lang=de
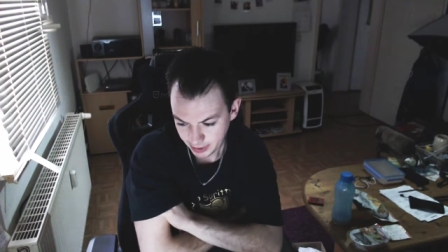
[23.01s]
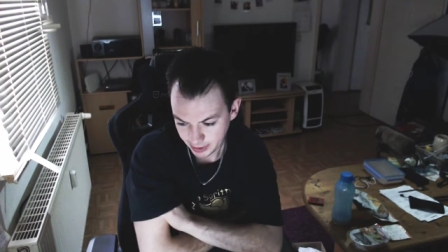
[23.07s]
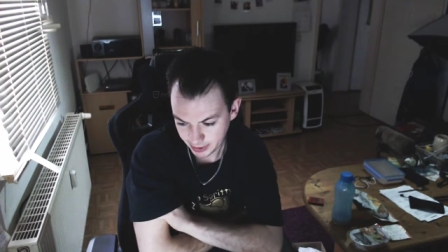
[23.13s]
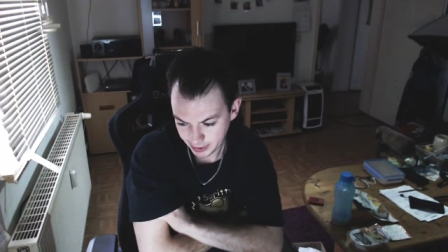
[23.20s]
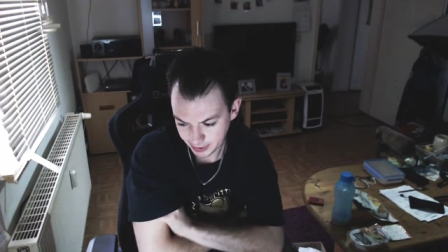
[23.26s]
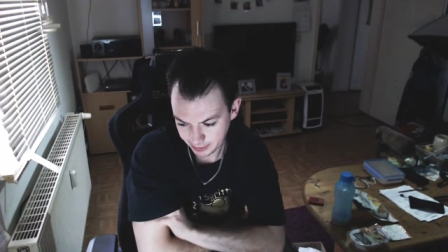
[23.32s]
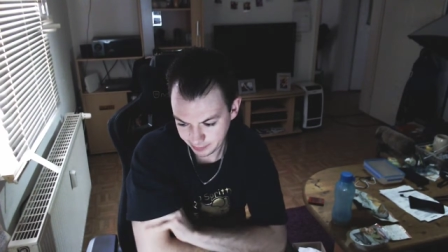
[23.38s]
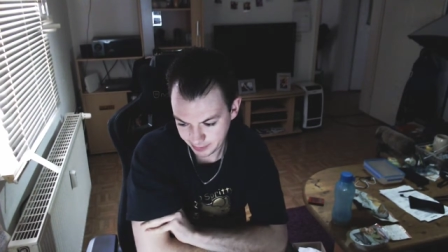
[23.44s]

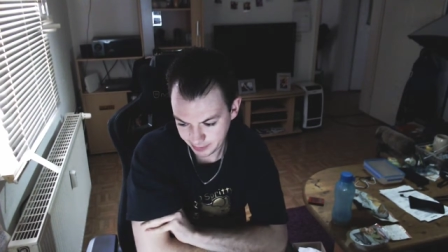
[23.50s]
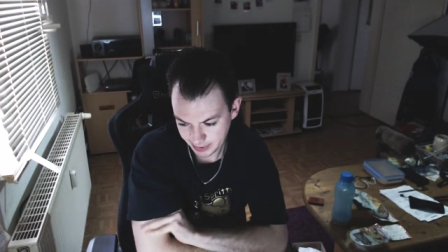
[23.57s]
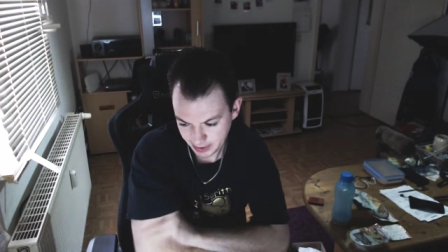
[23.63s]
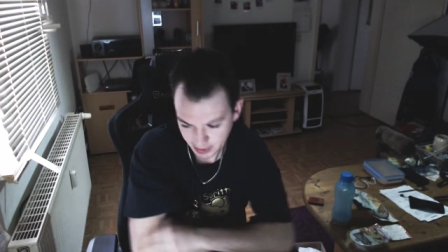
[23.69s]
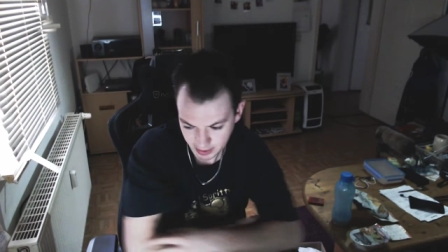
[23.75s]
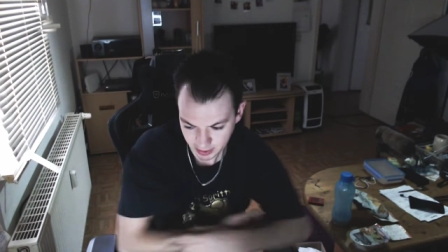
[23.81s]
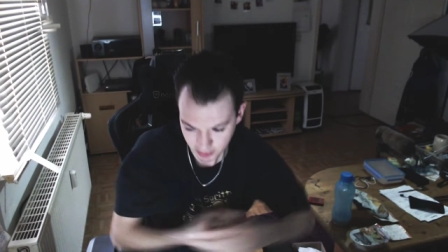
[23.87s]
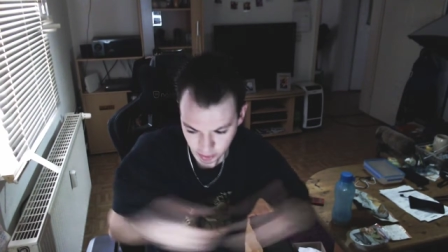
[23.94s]
äh,
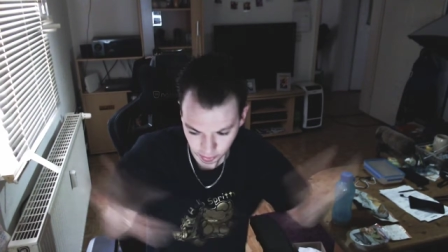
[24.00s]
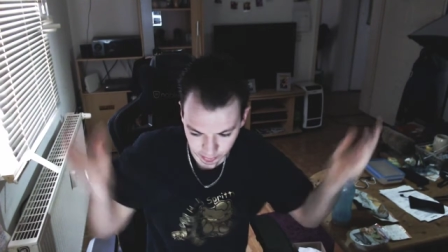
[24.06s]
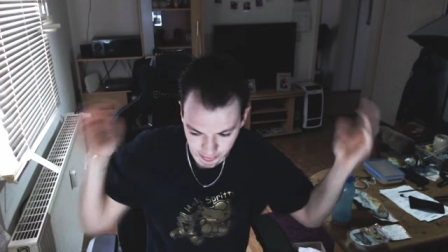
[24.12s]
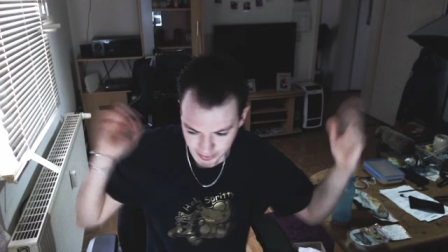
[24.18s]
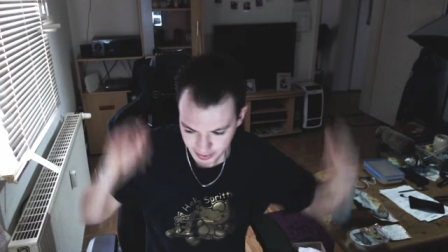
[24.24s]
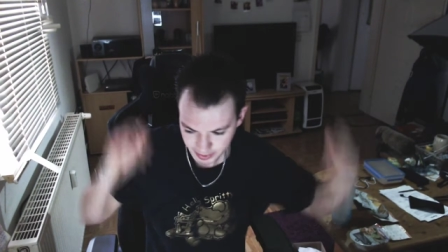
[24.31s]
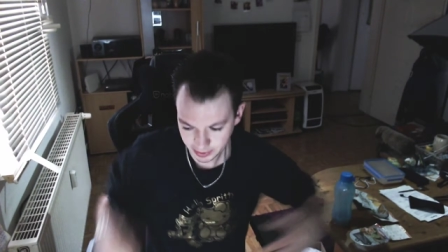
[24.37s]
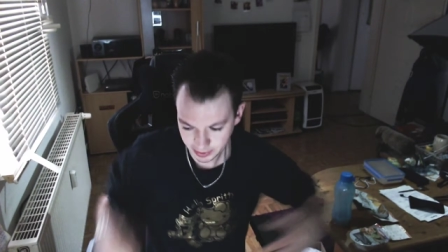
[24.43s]
was ja jetzt
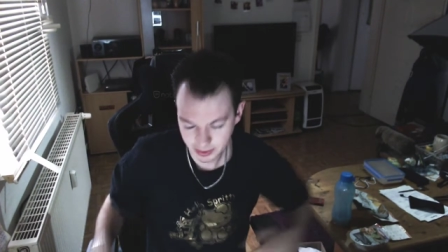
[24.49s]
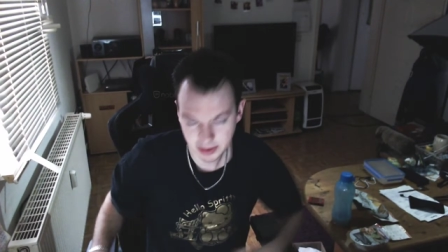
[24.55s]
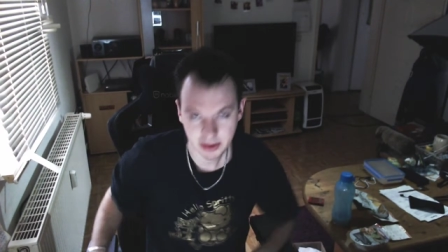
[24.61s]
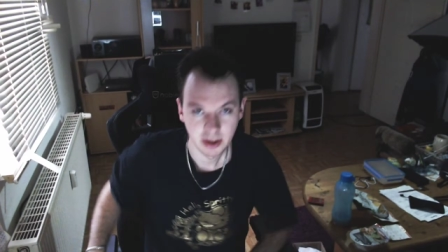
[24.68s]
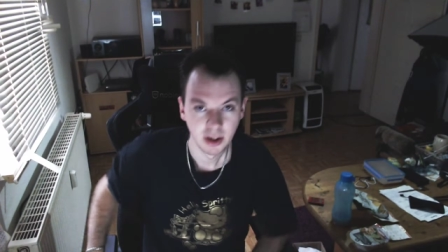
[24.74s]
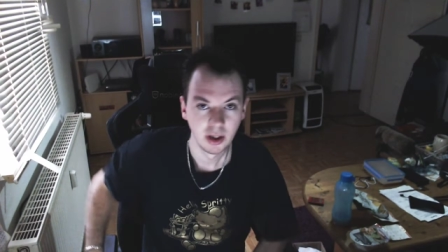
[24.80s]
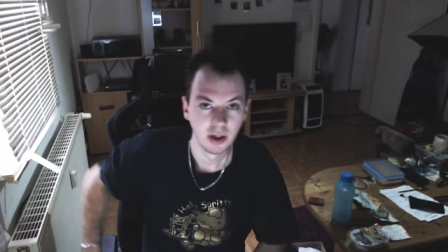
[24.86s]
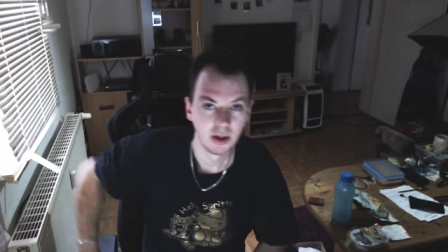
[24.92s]
schon passiert
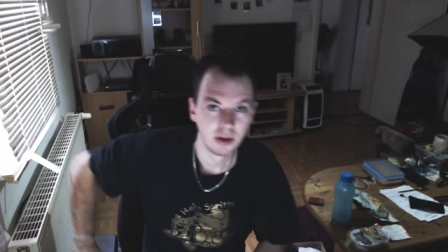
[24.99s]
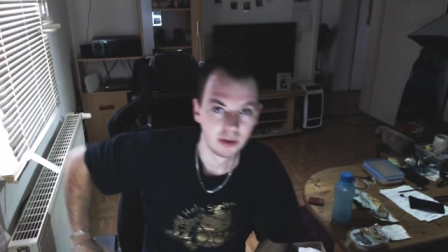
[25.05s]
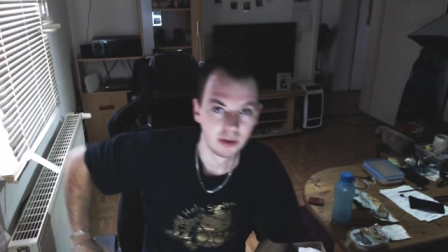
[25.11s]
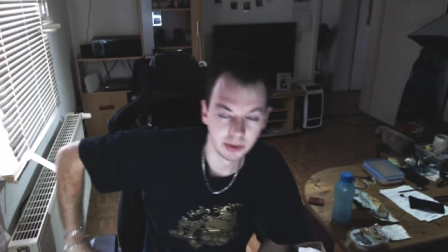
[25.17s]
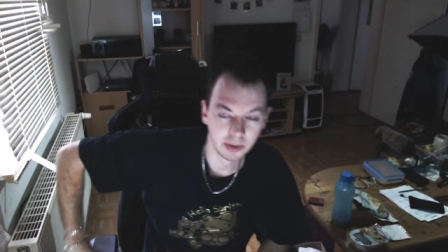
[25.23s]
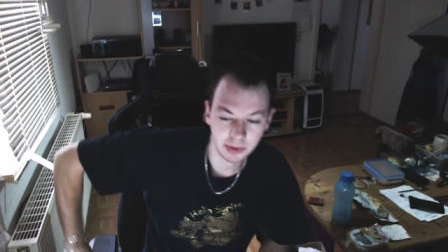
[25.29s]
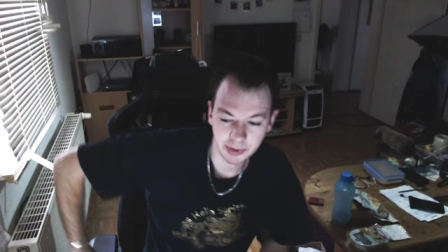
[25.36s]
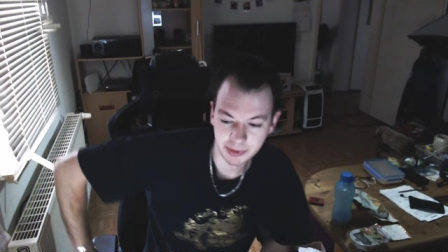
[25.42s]
ist
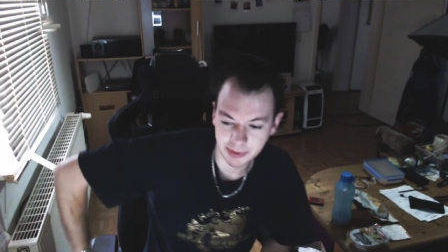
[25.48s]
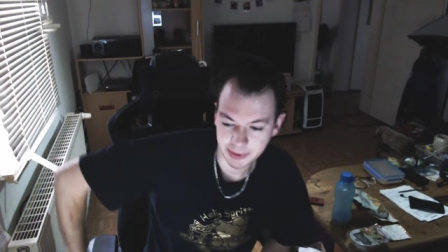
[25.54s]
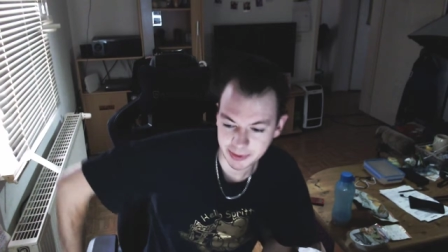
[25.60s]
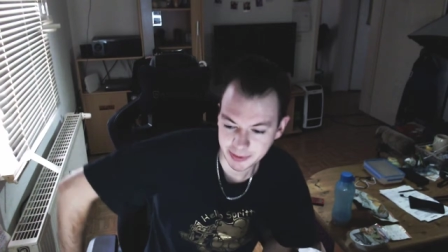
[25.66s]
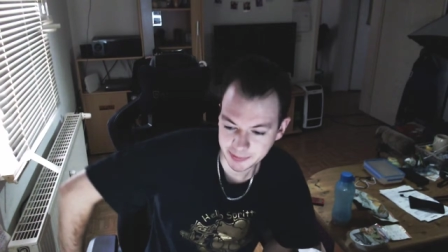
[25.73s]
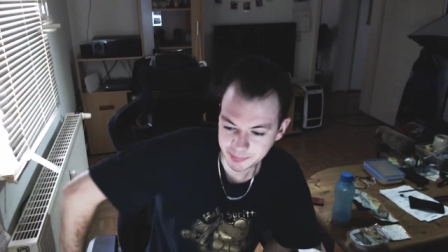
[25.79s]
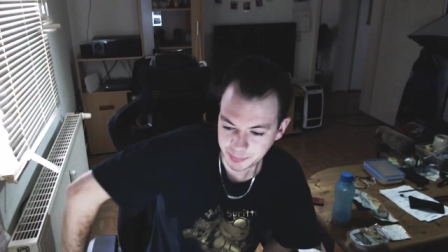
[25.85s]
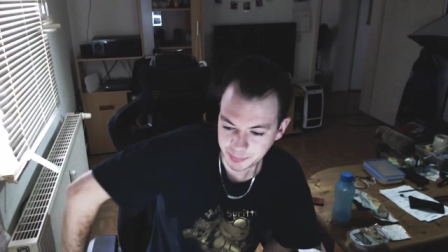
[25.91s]
und
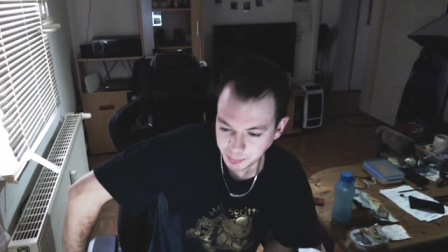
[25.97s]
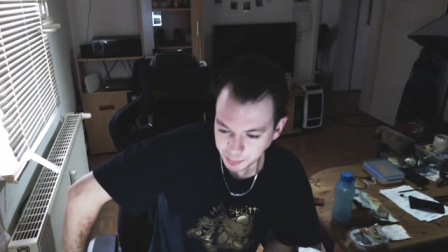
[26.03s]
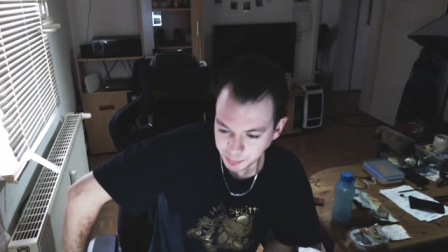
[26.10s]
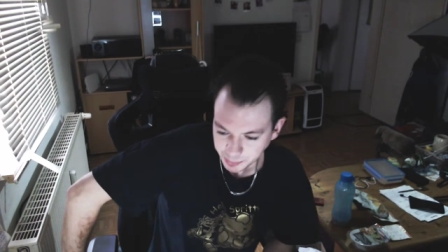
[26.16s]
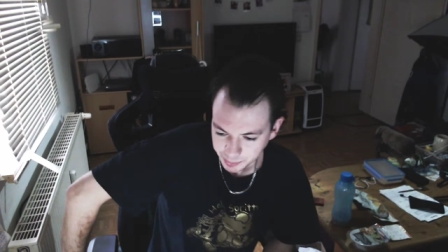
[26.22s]
ähm,